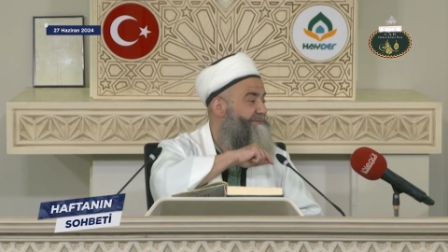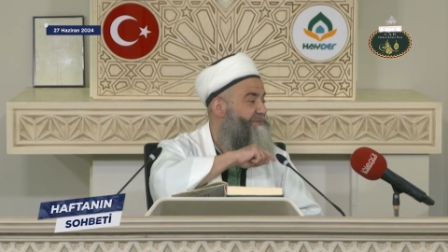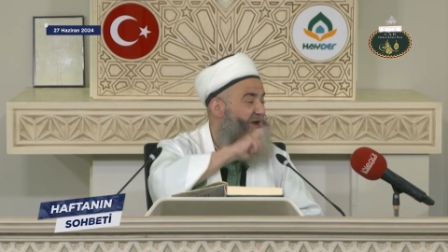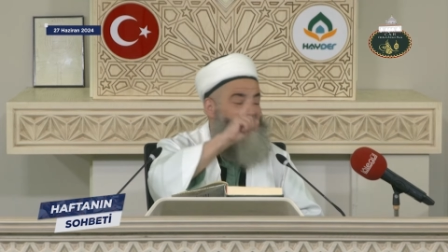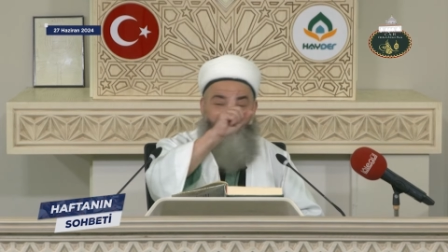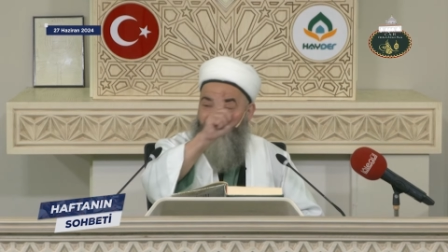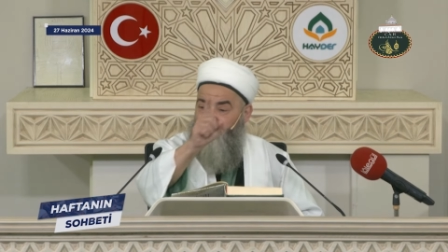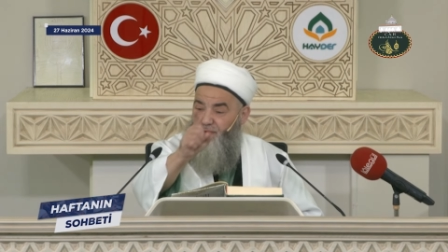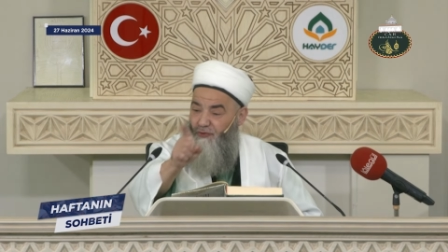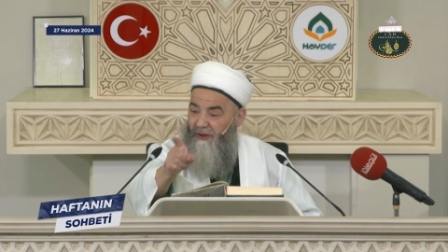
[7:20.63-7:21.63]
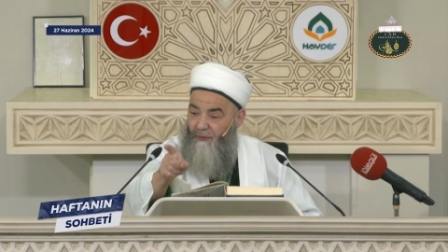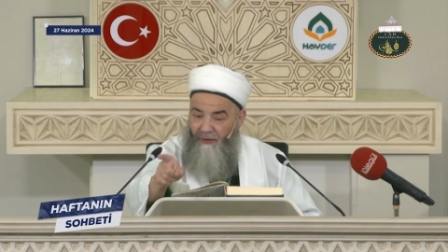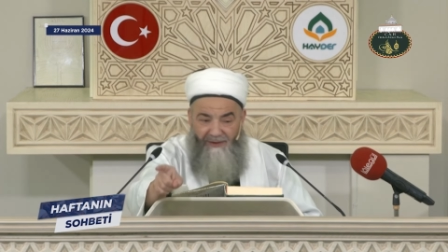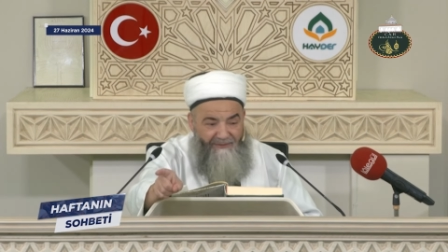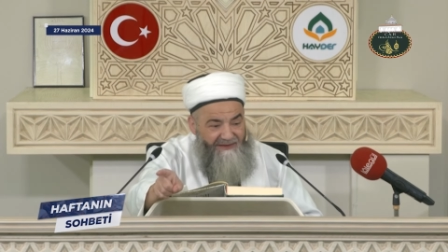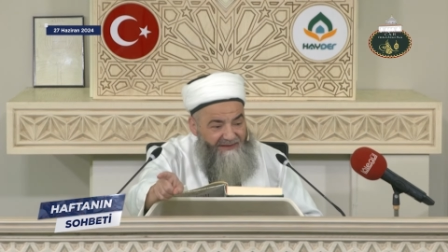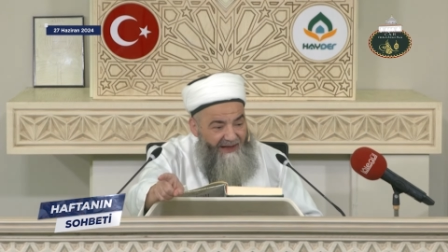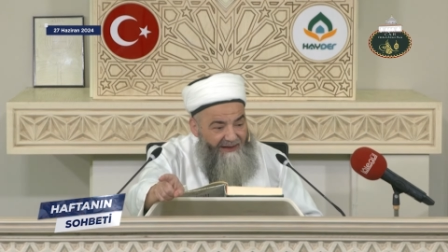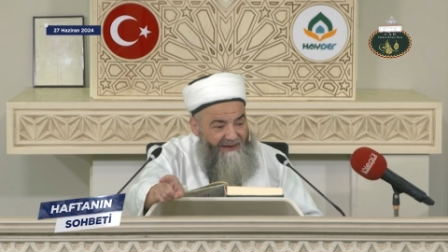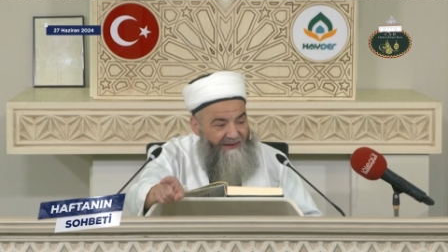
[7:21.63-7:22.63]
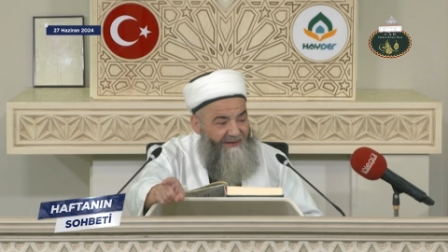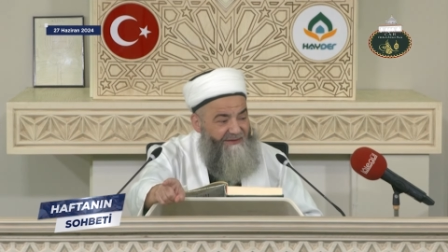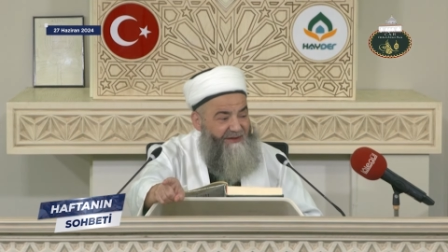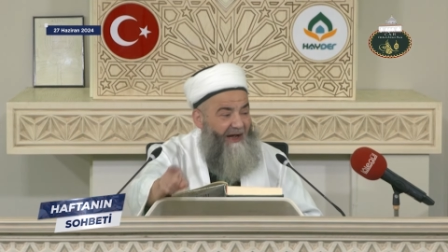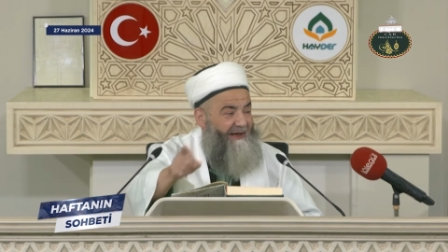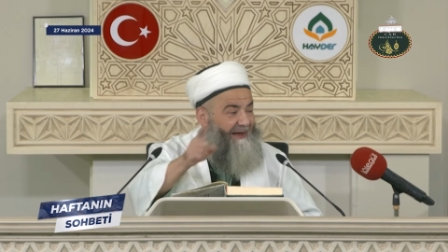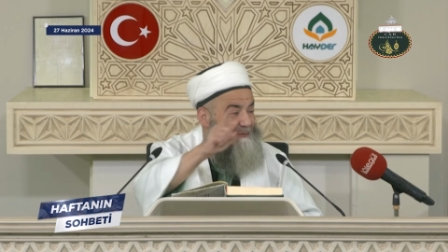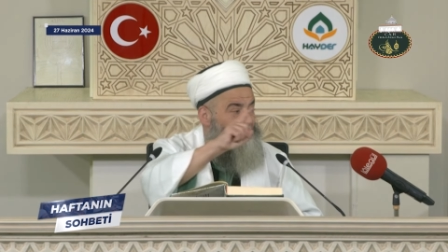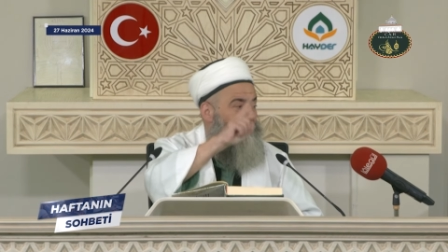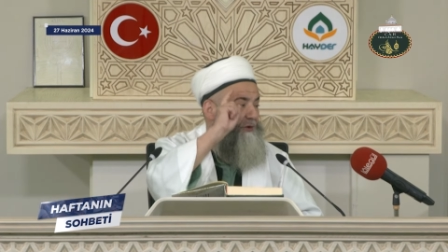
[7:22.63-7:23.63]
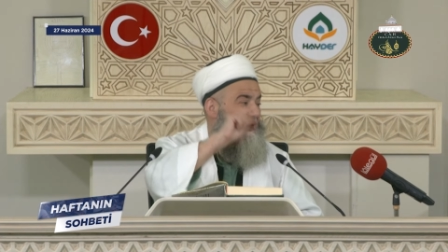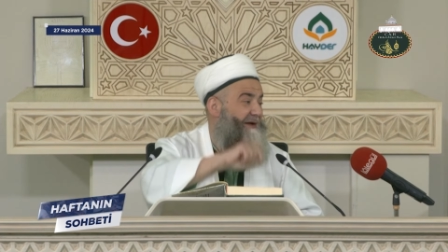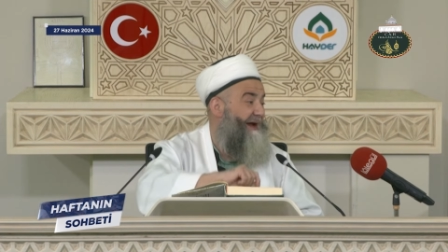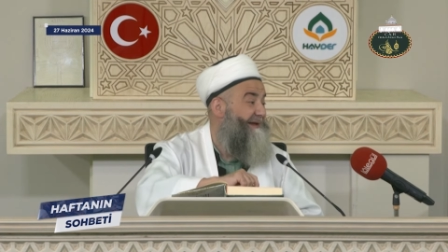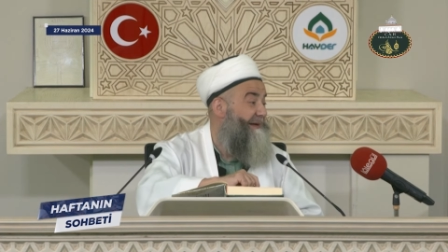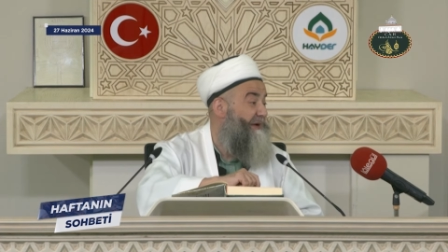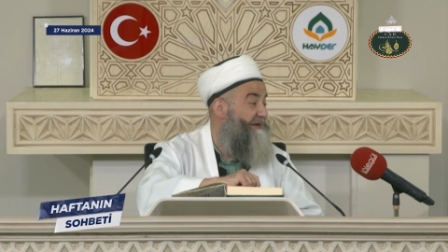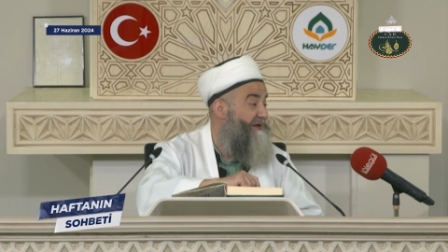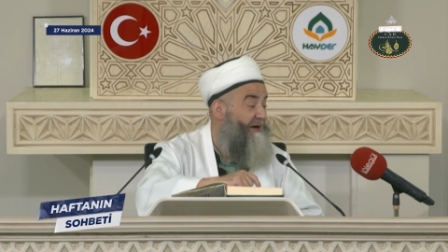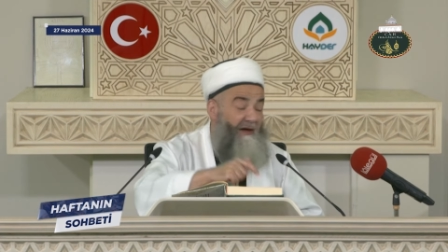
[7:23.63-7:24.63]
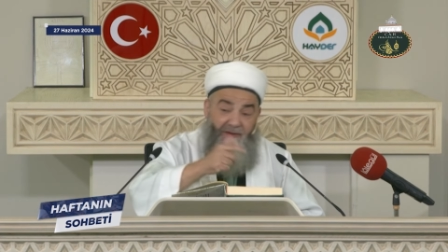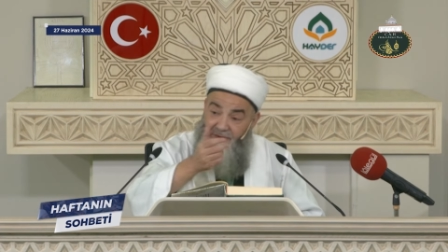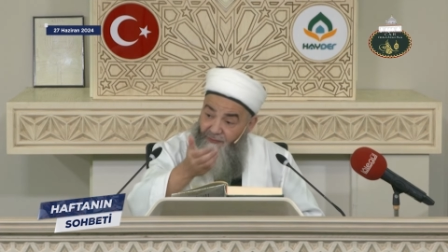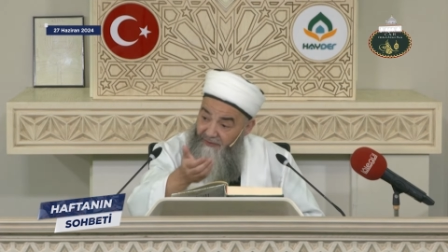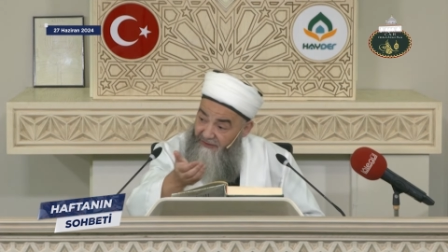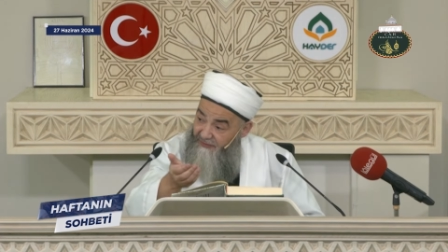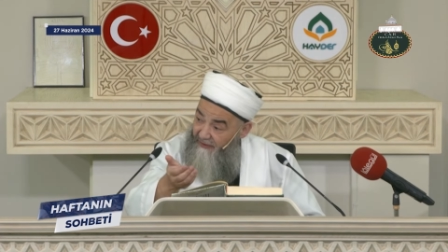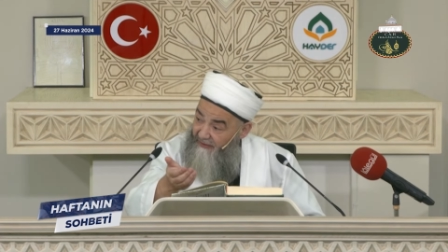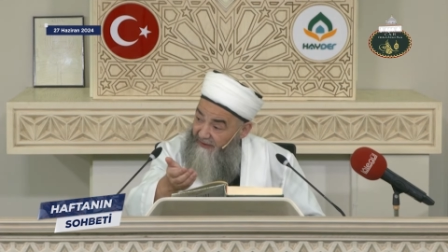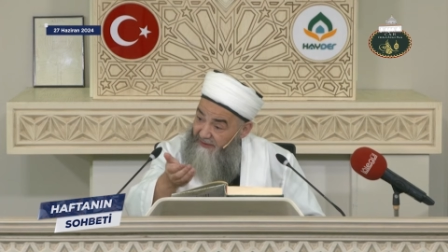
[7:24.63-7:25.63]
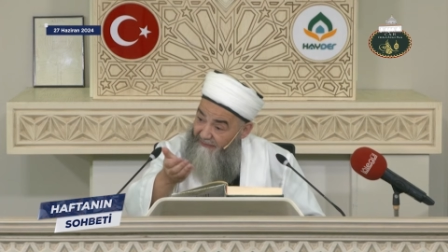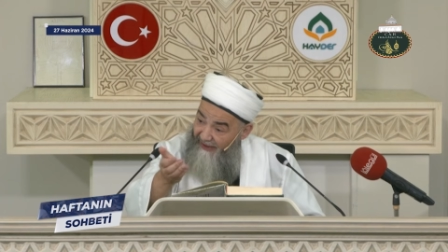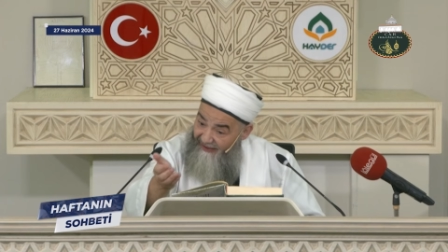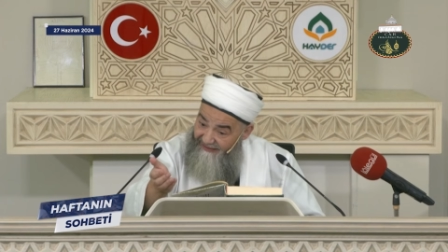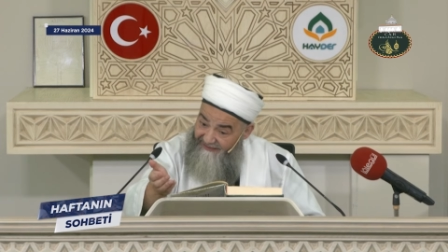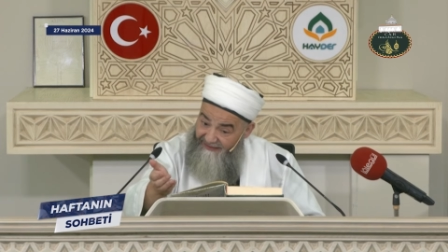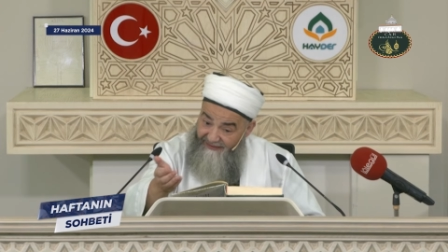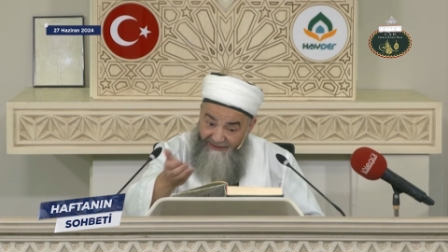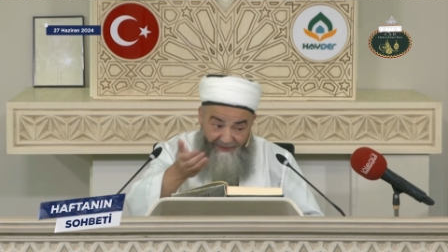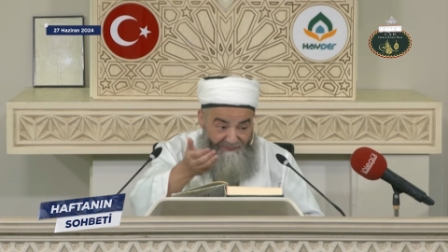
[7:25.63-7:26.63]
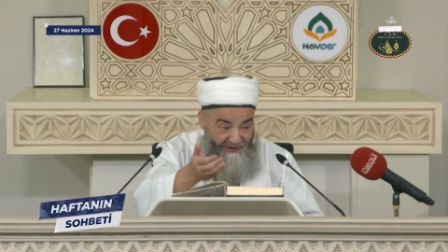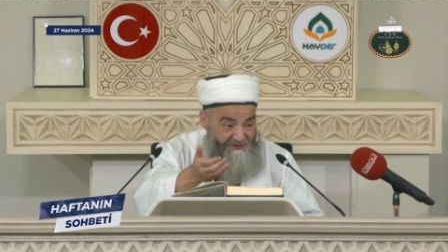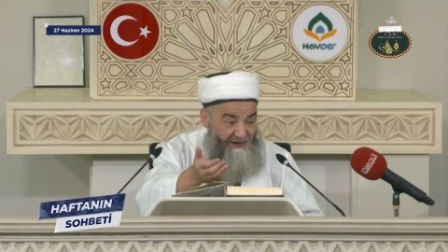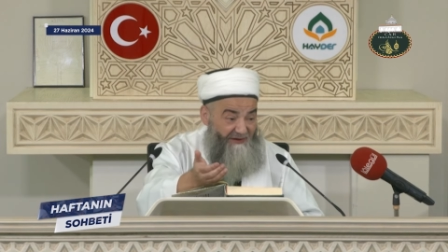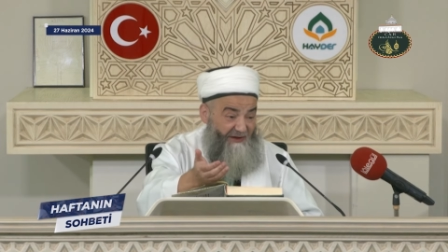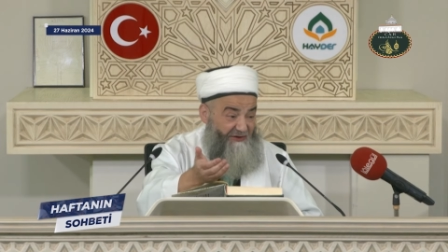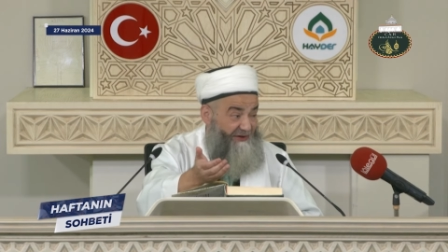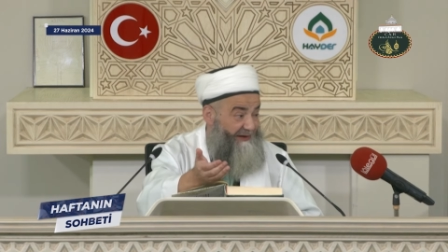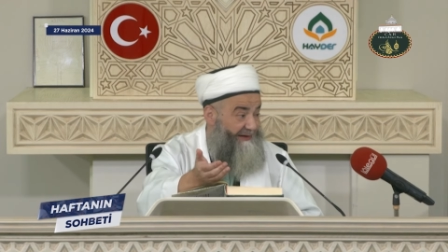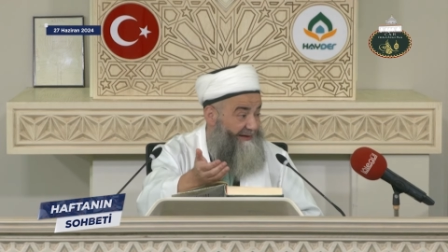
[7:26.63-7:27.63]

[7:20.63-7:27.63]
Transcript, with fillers: Cennet yüzü de göremezler, cehennemi boylarlar demektir. Resulullah sallallahu aleyhi ve sellem lanet ettiği adam nasıl cennete gidecek?